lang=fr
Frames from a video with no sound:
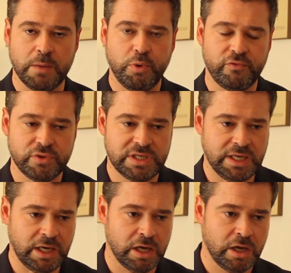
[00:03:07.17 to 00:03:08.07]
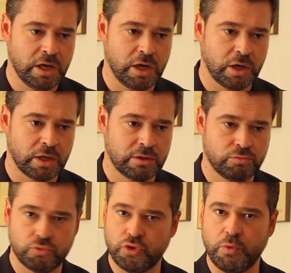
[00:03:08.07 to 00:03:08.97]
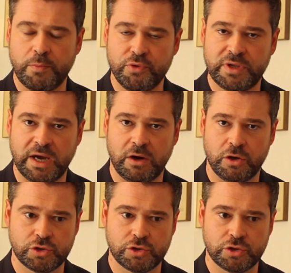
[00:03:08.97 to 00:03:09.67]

Et pour vous dire, deux mois plus tard,